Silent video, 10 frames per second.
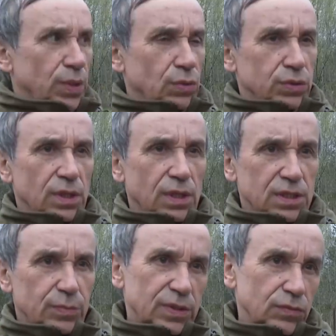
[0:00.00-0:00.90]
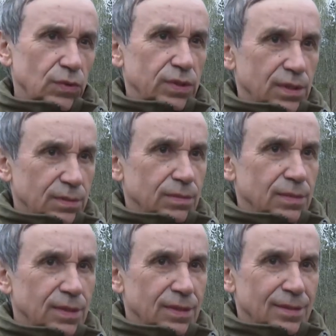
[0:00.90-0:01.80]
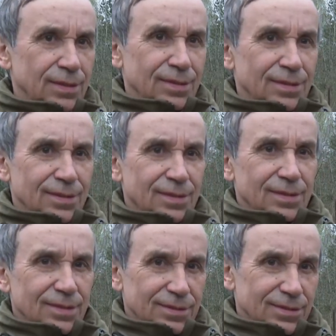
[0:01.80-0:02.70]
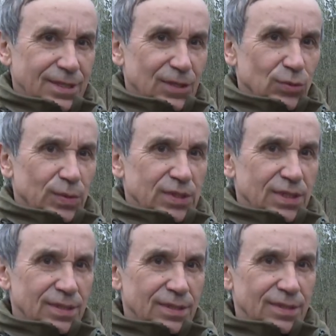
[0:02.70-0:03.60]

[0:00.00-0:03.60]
переход на газ позволит нам сэкономить.